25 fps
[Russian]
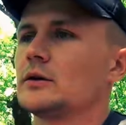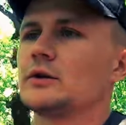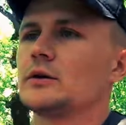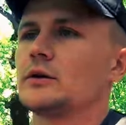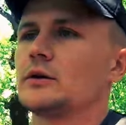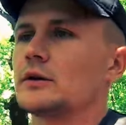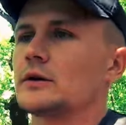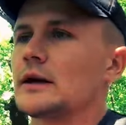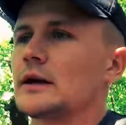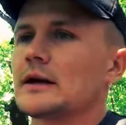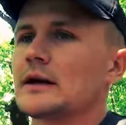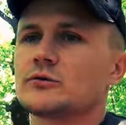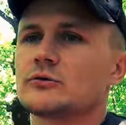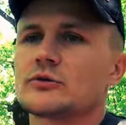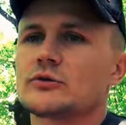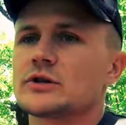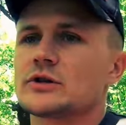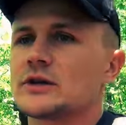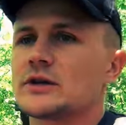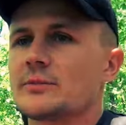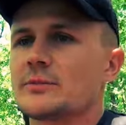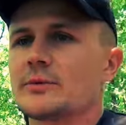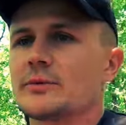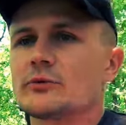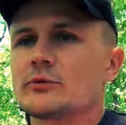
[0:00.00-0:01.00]

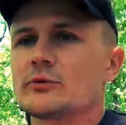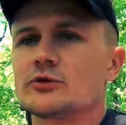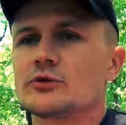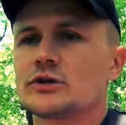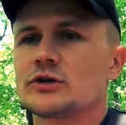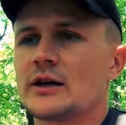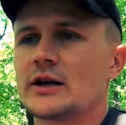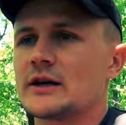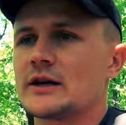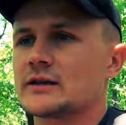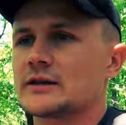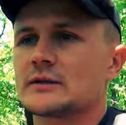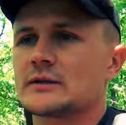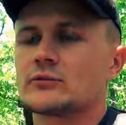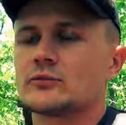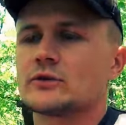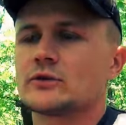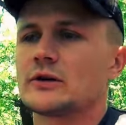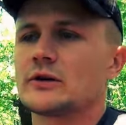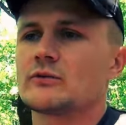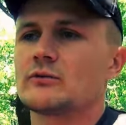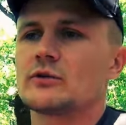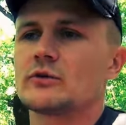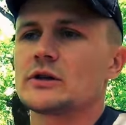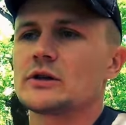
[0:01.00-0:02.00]
радуешься, получаешь там
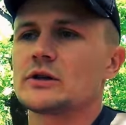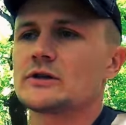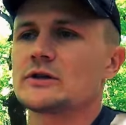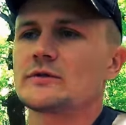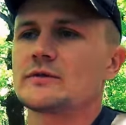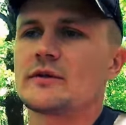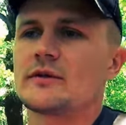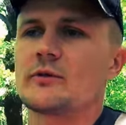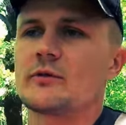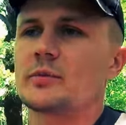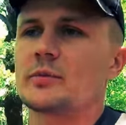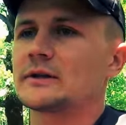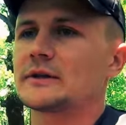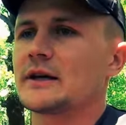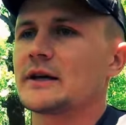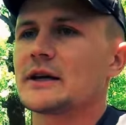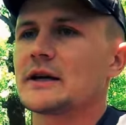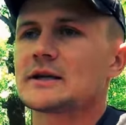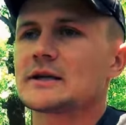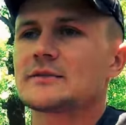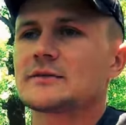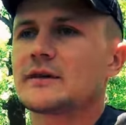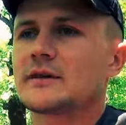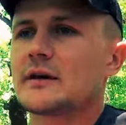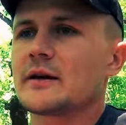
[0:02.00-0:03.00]
удовольствие,
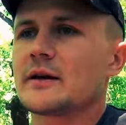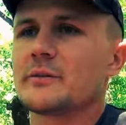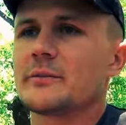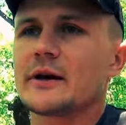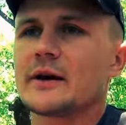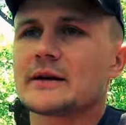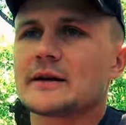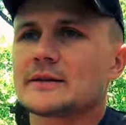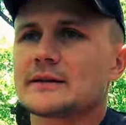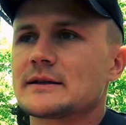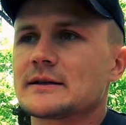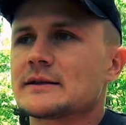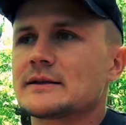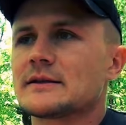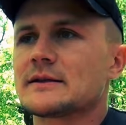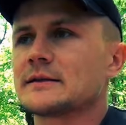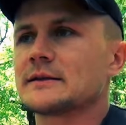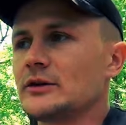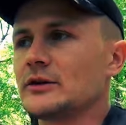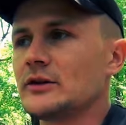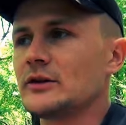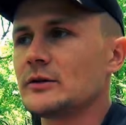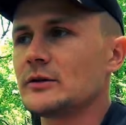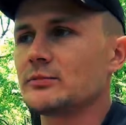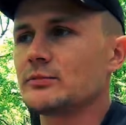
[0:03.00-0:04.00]
выполняешь свои
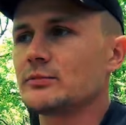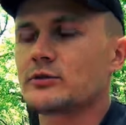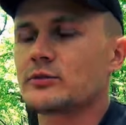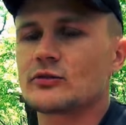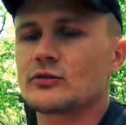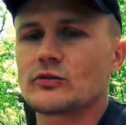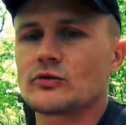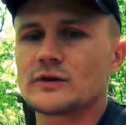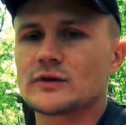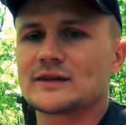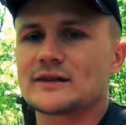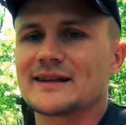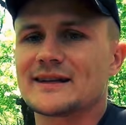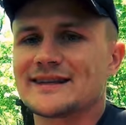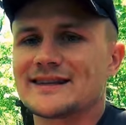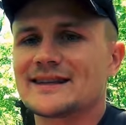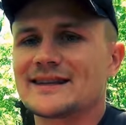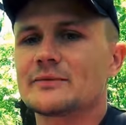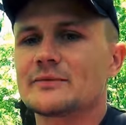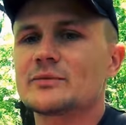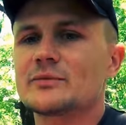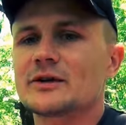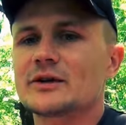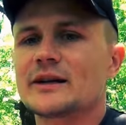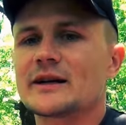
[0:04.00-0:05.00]
обязанности и просто
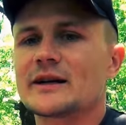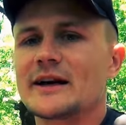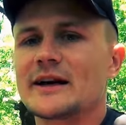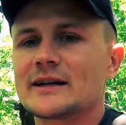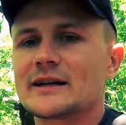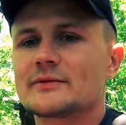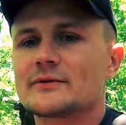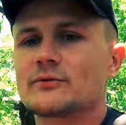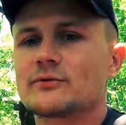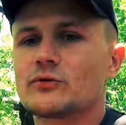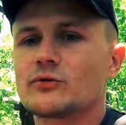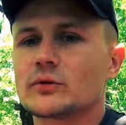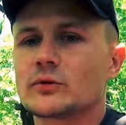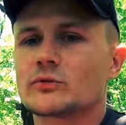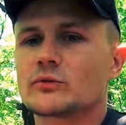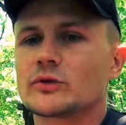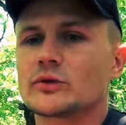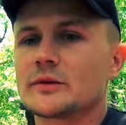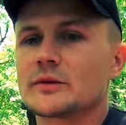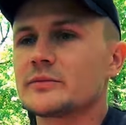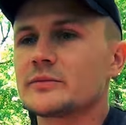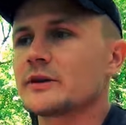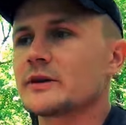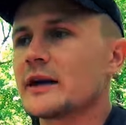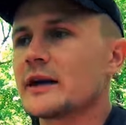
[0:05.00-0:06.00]
набираешь форму,
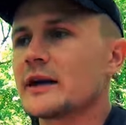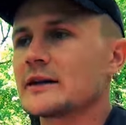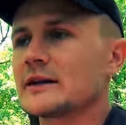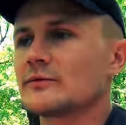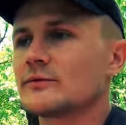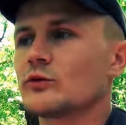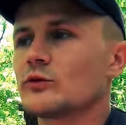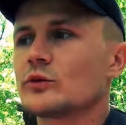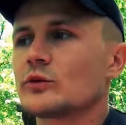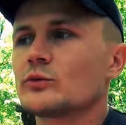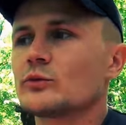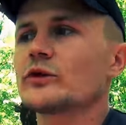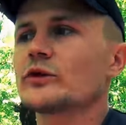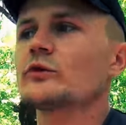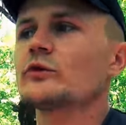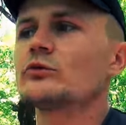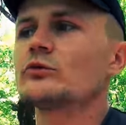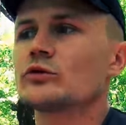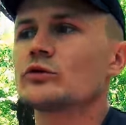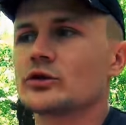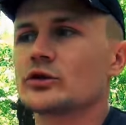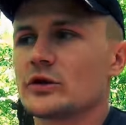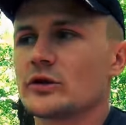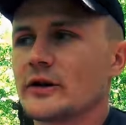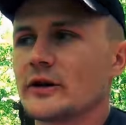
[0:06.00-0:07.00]
набираешь форму и
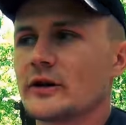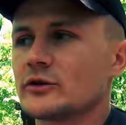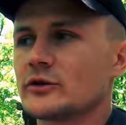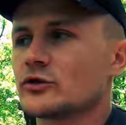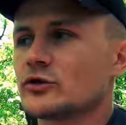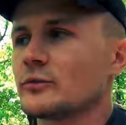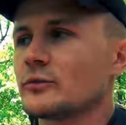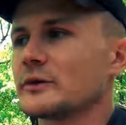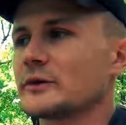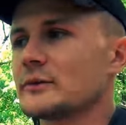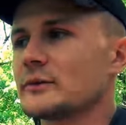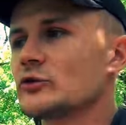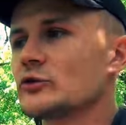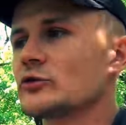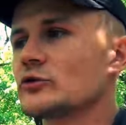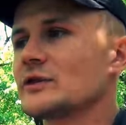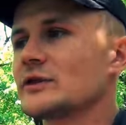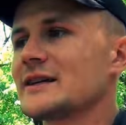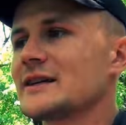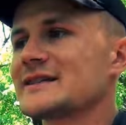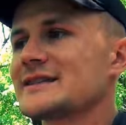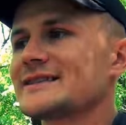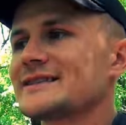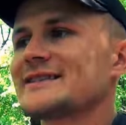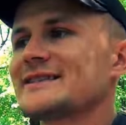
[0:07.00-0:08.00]
улучшаешь ее, потому что
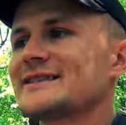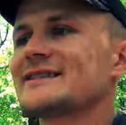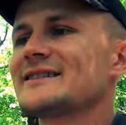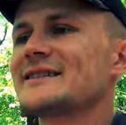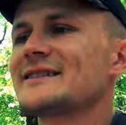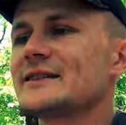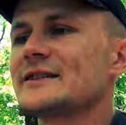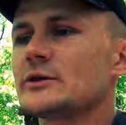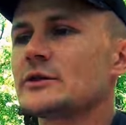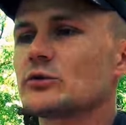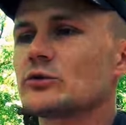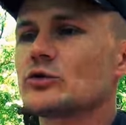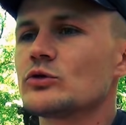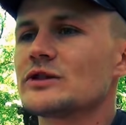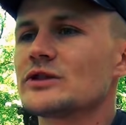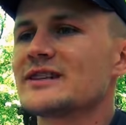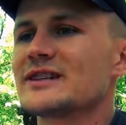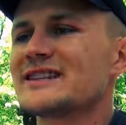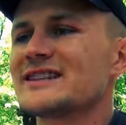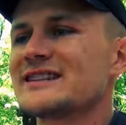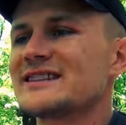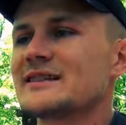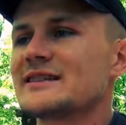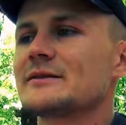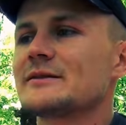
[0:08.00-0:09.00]
если ты
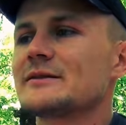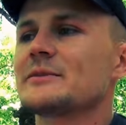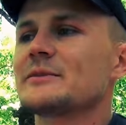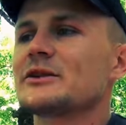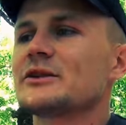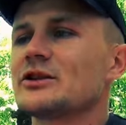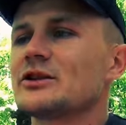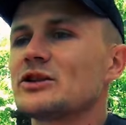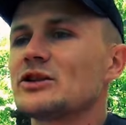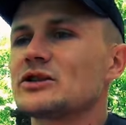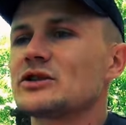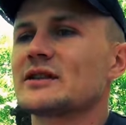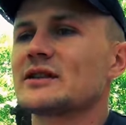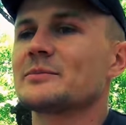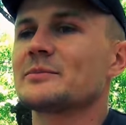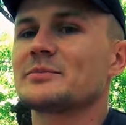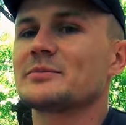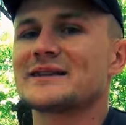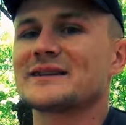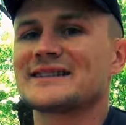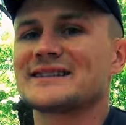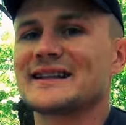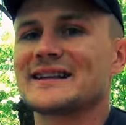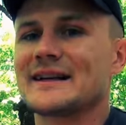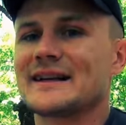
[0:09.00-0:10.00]
тренируешься систематично и
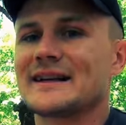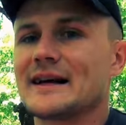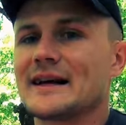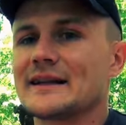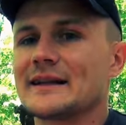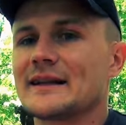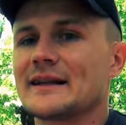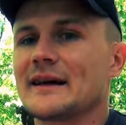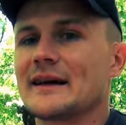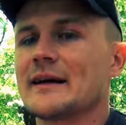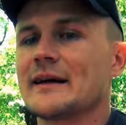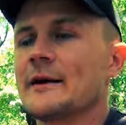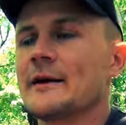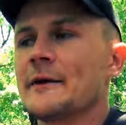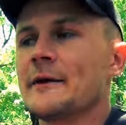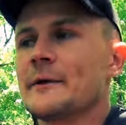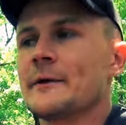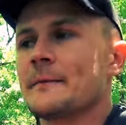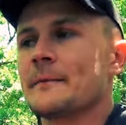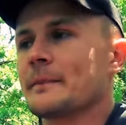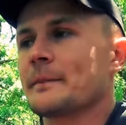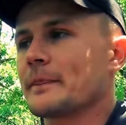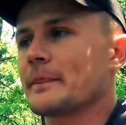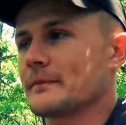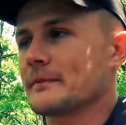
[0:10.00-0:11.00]
постоянно,
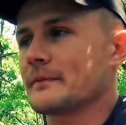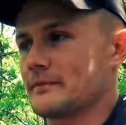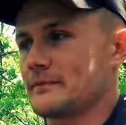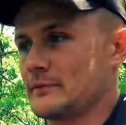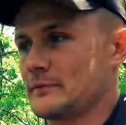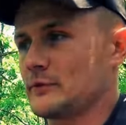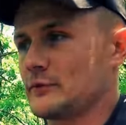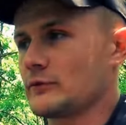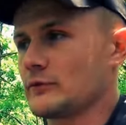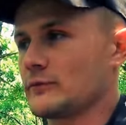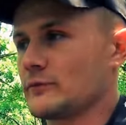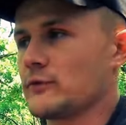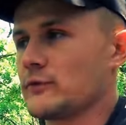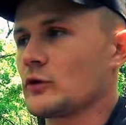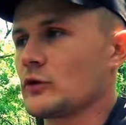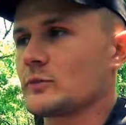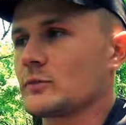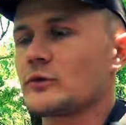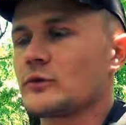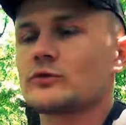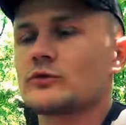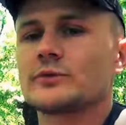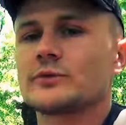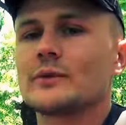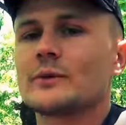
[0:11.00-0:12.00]
то
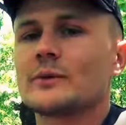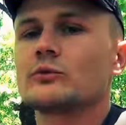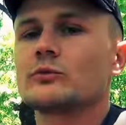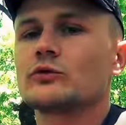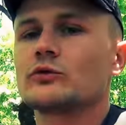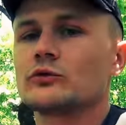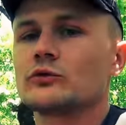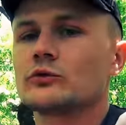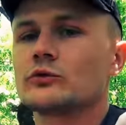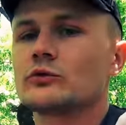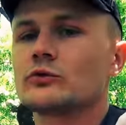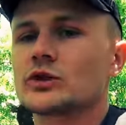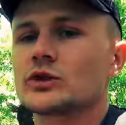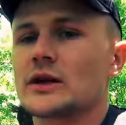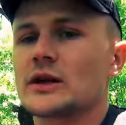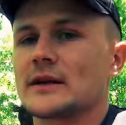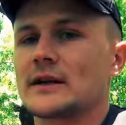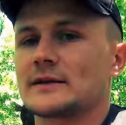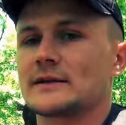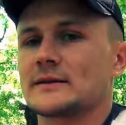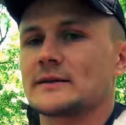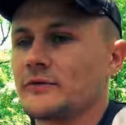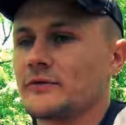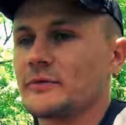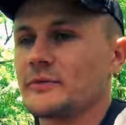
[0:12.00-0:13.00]
форма у тебя будет
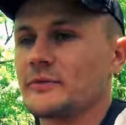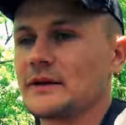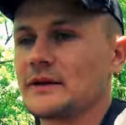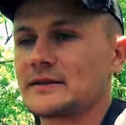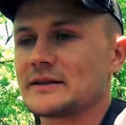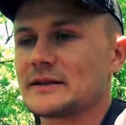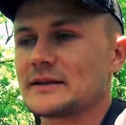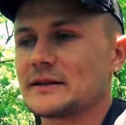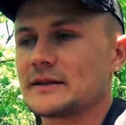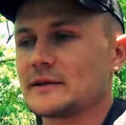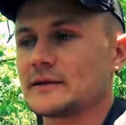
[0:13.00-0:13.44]
улучшаться. Вместо